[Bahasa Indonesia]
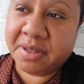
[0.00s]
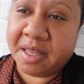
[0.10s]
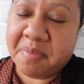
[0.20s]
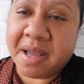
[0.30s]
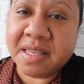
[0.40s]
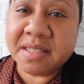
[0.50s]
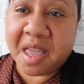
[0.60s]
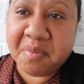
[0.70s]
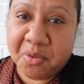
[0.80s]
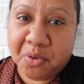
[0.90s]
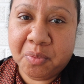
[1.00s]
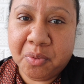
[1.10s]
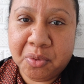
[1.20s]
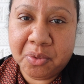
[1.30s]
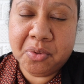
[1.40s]
tadi pagi saya
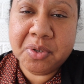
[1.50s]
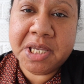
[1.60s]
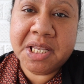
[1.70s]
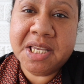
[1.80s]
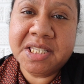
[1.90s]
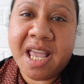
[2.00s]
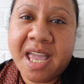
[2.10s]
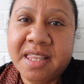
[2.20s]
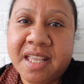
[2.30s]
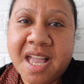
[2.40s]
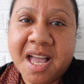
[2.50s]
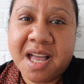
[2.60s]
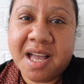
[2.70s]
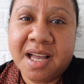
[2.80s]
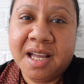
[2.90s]
buru-buru jadi saya
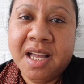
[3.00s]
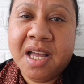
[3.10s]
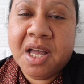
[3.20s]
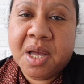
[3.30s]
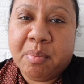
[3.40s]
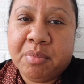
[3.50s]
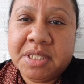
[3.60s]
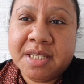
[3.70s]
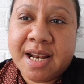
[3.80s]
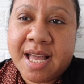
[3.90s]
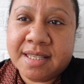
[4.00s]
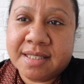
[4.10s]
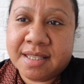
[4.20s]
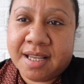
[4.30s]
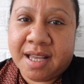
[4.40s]
tidak
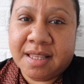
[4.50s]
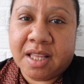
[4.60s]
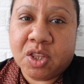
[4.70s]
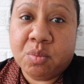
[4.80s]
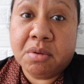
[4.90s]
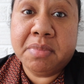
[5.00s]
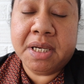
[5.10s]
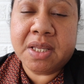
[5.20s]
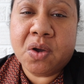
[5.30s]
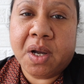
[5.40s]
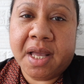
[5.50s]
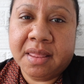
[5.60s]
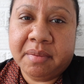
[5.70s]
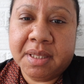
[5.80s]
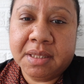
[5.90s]
menjelaskan atau
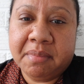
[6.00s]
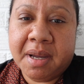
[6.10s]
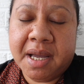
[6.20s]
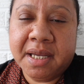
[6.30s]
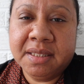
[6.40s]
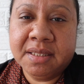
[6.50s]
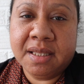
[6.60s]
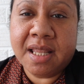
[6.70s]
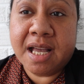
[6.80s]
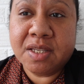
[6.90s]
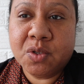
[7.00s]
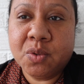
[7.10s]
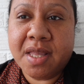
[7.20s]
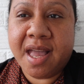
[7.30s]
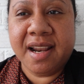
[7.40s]
memberitahukan teman-teman
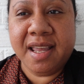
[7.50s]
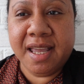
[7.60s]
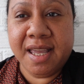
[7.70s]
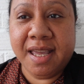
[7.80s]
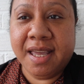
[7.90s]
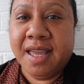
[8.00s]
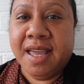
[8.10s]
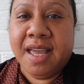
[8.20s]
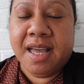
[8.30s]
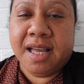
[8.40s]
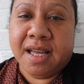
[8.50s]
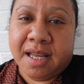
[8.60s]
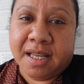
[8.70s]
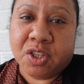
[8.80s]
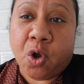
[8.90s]
langsung dari
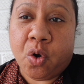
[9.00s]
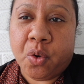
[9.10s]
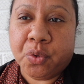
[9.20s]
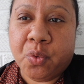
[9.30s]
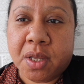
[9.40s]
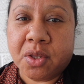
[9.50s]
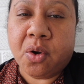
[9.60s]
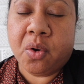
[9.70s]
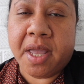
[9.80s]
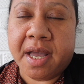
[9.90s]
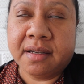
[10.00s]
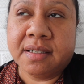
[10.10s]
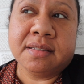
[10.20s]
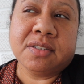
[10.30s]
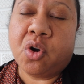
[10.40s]
uh, toko dua toko yang
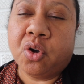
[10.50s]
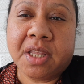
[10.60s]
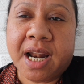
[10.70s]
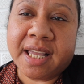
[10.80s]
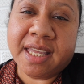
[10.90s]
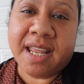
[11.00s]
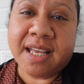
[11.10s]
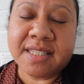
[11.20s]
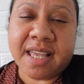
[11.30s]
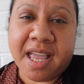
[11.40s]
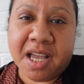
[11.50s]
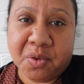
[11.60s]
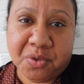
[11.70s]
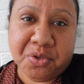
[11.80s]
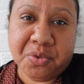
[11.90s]
toko terakhir yang saya
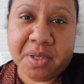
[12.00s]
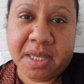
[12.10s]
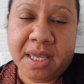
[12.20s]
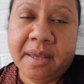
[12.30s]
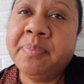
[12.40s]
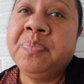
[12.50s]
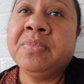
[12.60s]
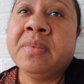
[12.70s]
kunjungi